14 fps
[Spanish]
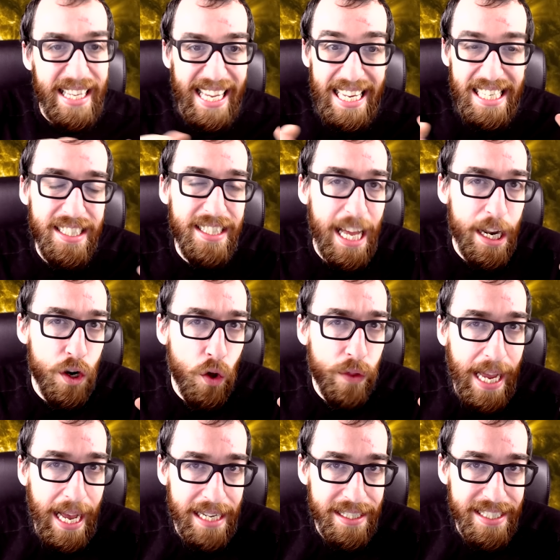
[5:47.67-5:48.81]
que ésta no
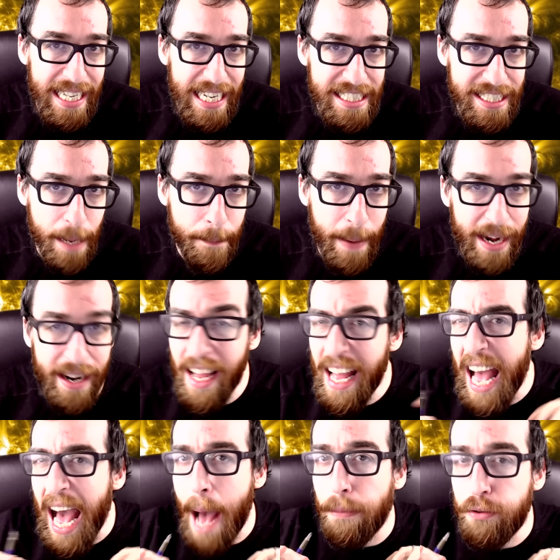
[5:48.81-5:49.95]
dejase escapar
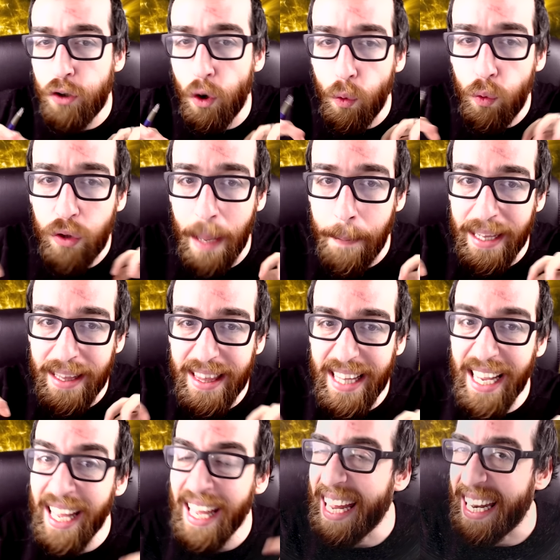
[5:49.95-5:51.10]

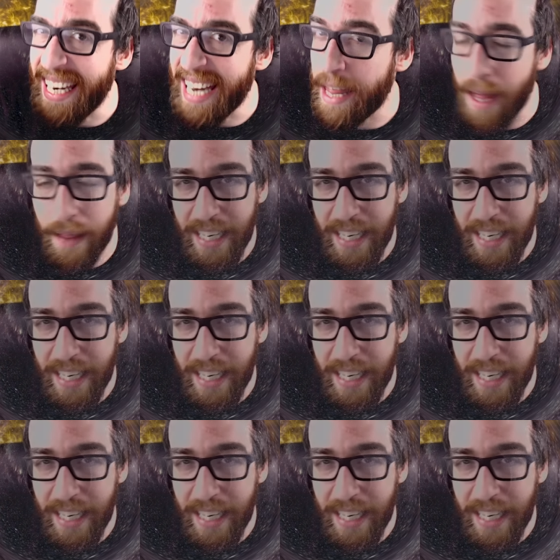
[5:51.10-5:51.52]
absolutamente nada,